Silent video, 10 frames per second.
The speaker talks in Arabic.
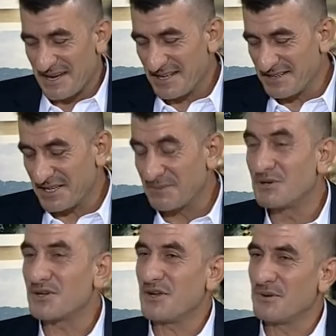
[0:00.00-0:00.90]
عندي
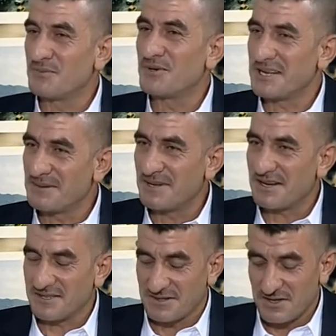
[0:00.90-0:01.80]
خمور الحب
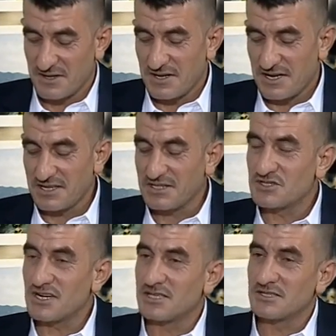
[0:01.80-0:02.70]
والإيمان عندي
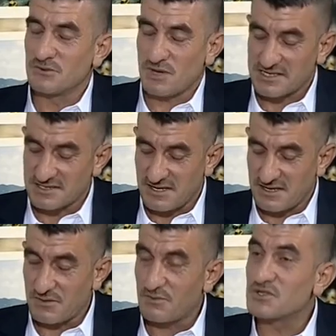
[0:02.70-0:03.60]
شهد وعسل
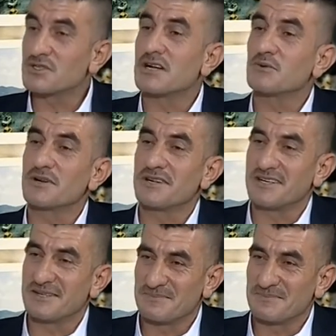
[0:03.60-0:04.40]
وجرار وقناني